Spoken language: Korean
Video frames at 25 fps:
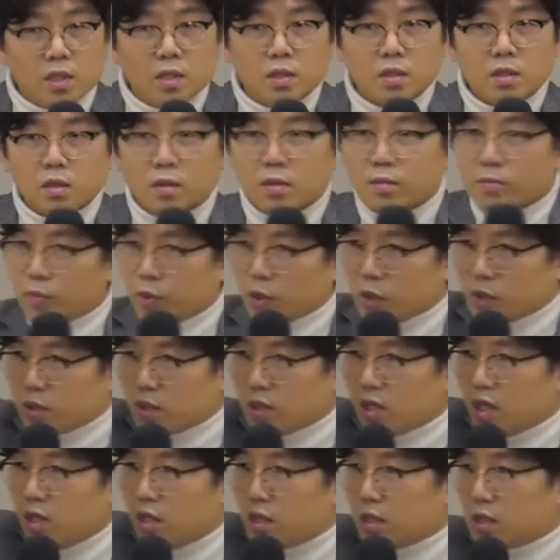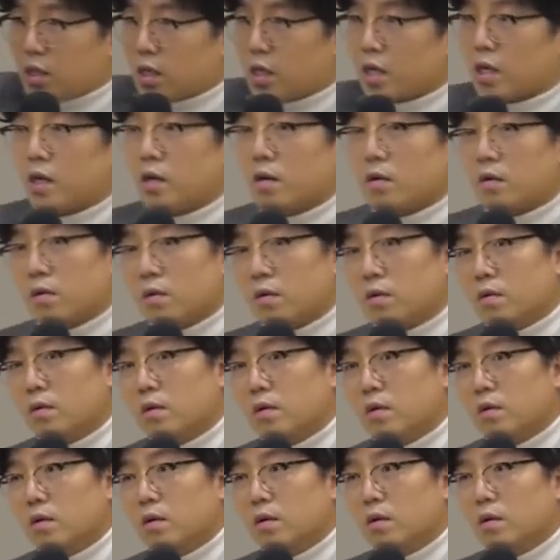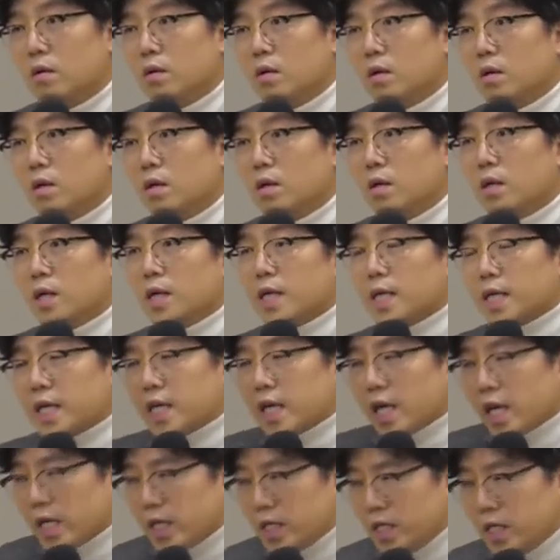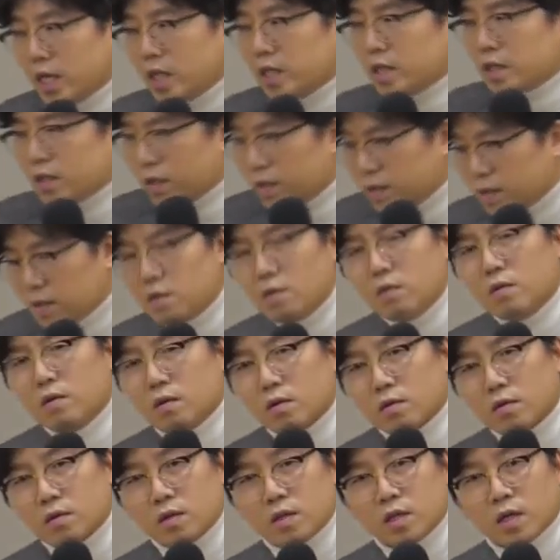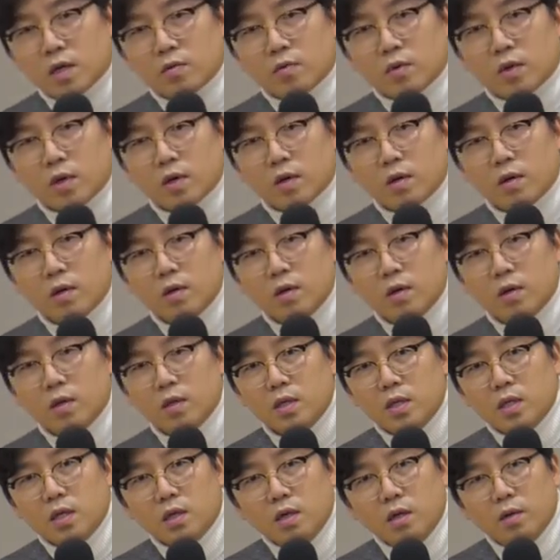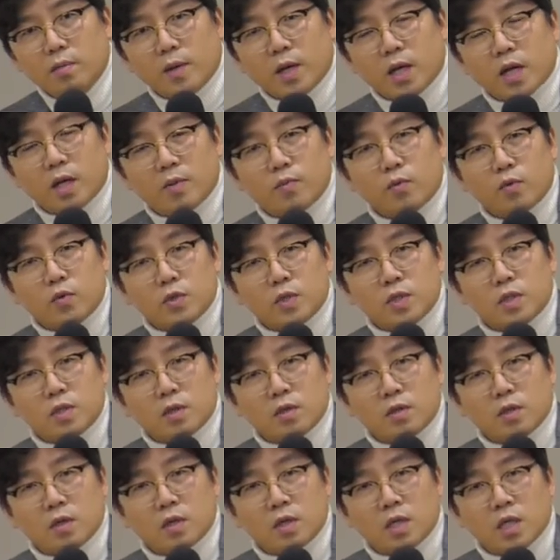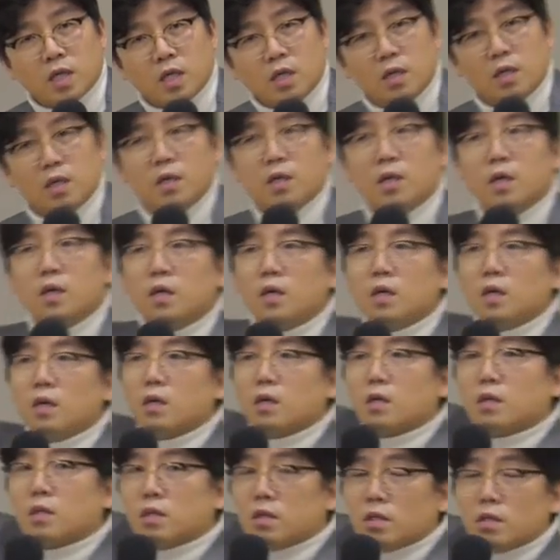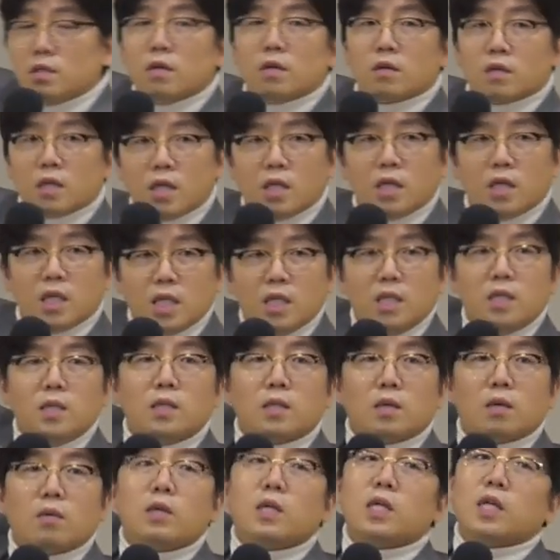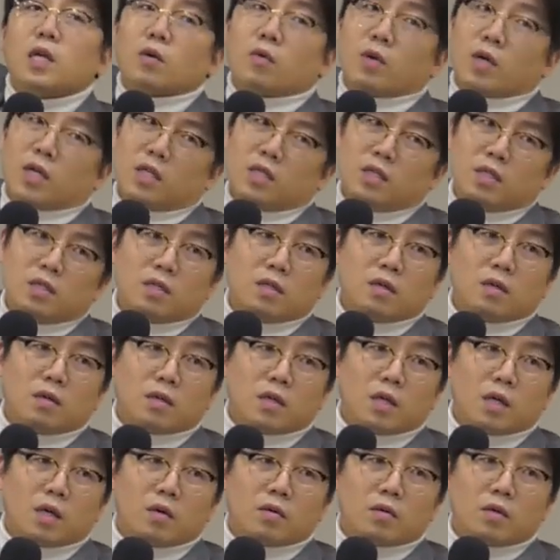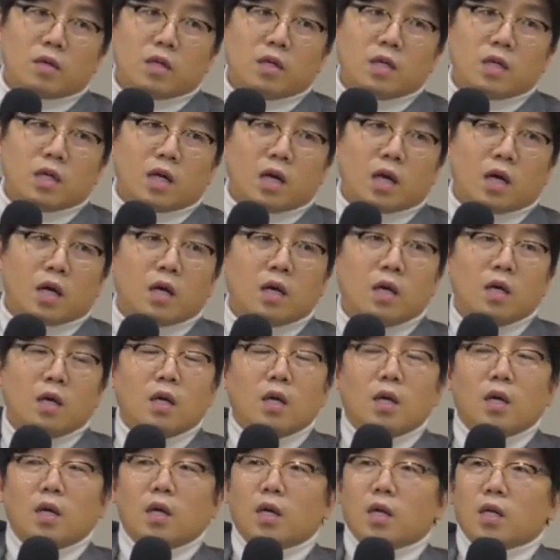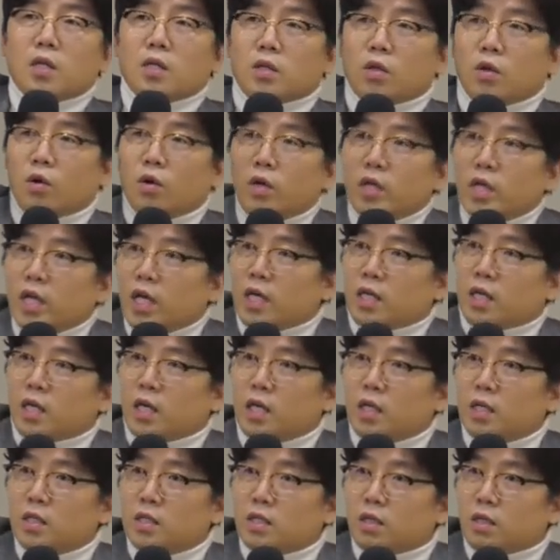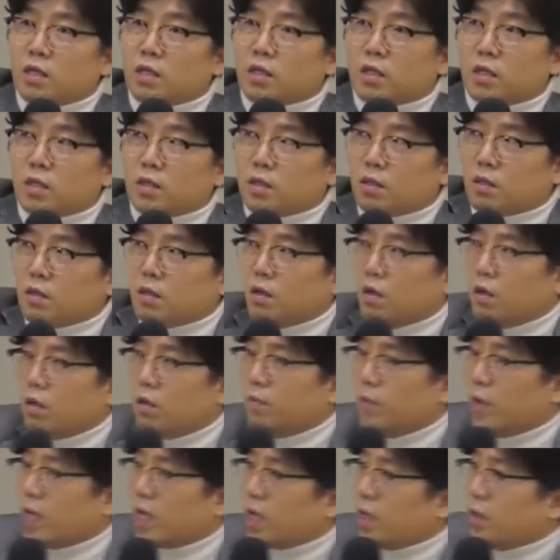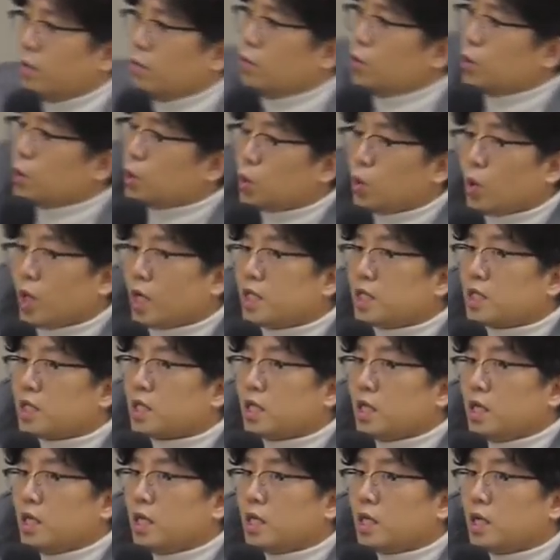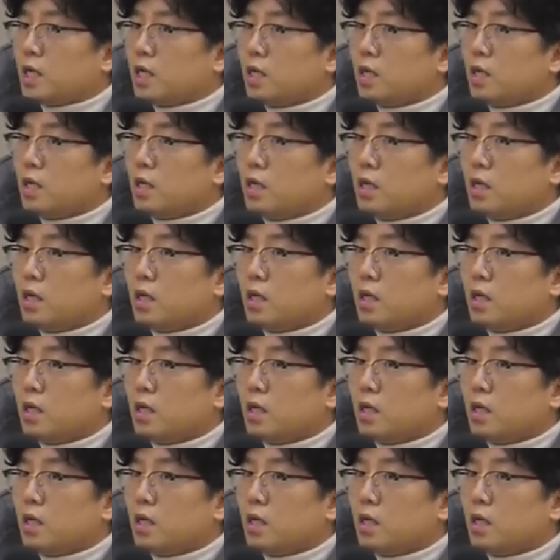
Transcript: 인성은 퍼스널리티예요. 개인의 특성이 어떠냐고요. 이걸 바라보는 전형이 능력이 인성이라고 하는 능력이에요. 그러니까 너의 개인적인 특성이 얼마나 우수한지를